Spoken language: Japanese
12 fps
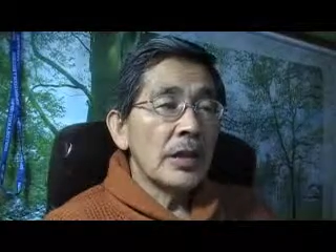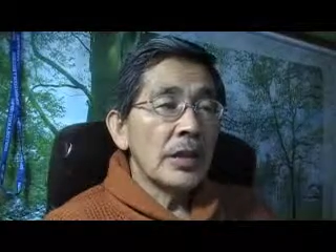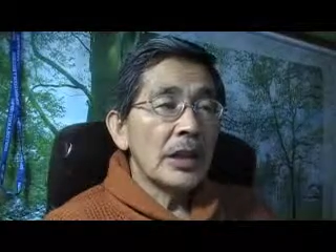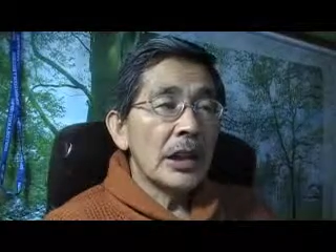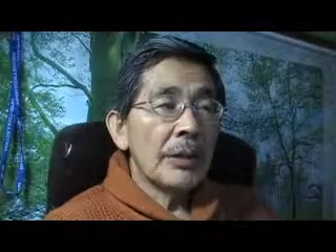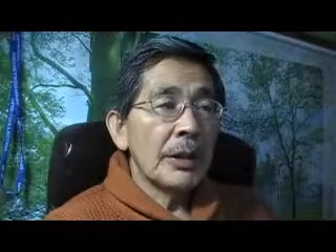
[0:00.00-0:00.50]

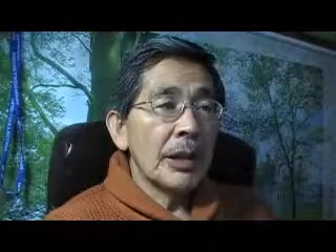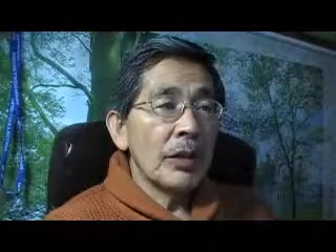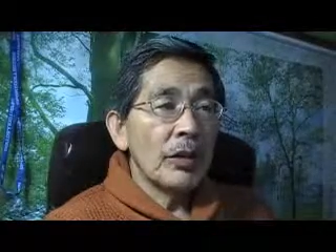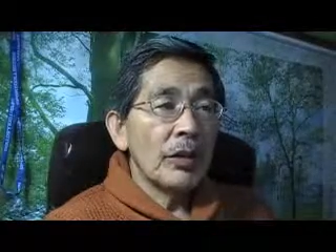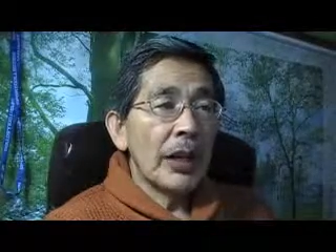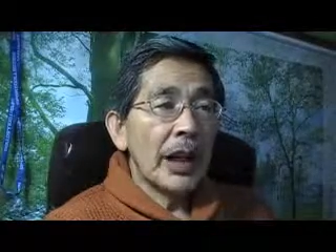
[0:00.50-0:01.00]
12歳まで
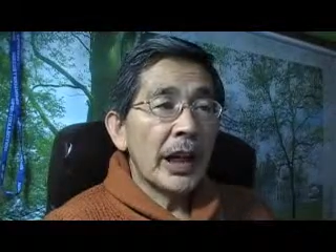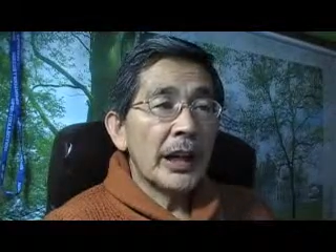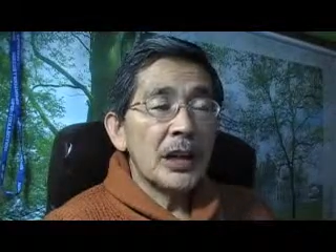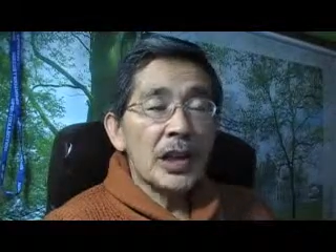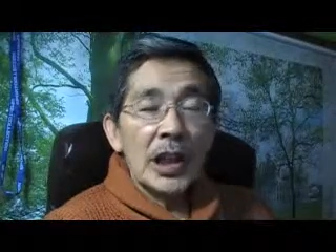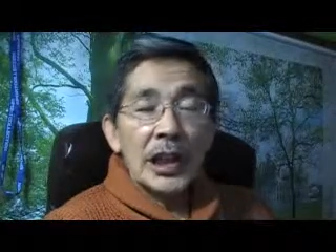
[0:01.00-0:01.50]
がちょっとわから
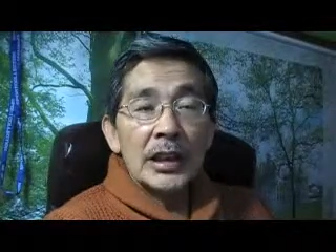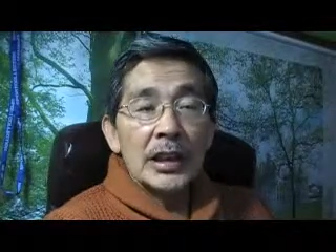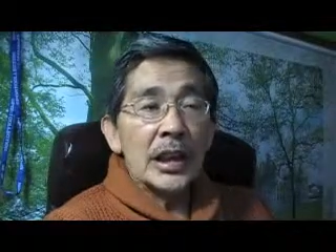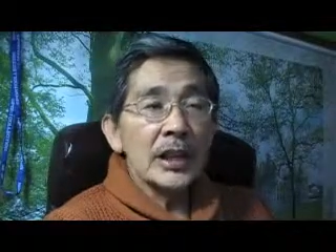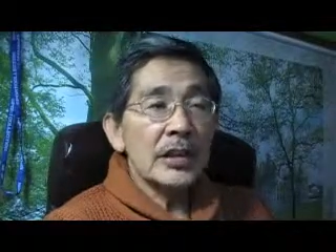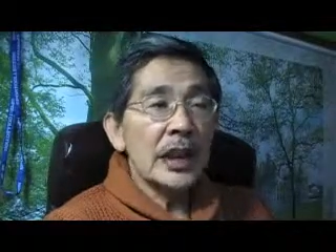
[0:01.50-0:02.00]
ない時期があっ
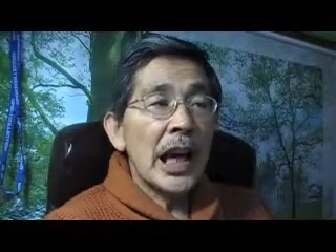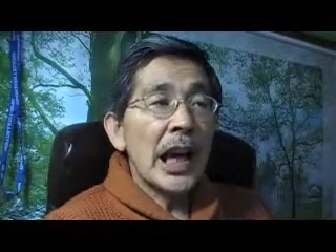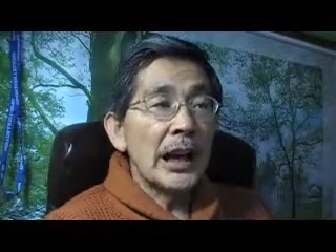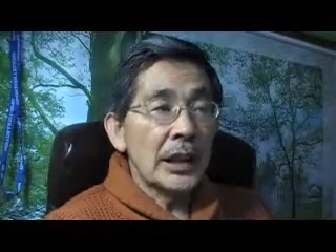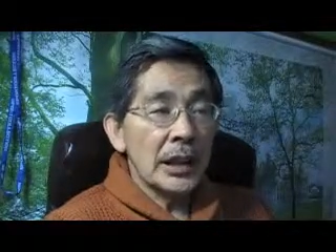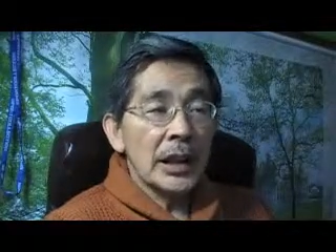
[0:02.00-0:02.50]
て、性
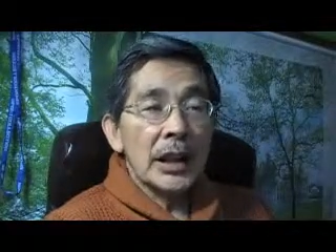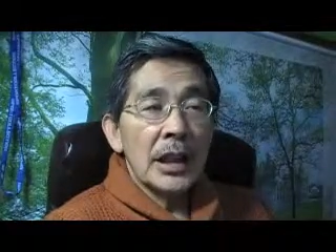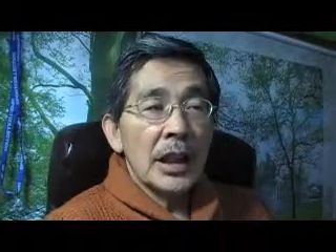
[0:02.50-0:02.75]
愛期。